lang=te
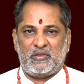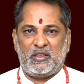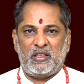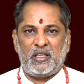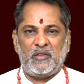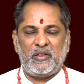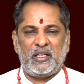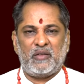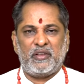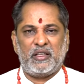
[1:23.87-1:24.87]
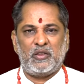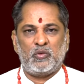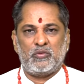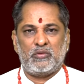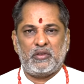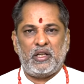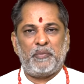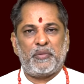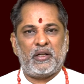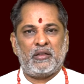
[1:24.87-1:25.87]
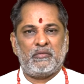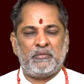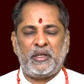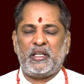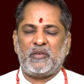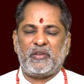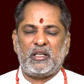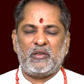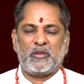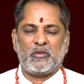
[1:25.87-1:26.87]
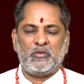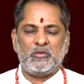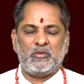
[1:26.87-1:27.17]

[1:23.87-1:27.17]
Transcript: అంటే రెండు వేల ఇరవై ఐదు ఏప్రిల్ మే ఇరవై రెండు వరకు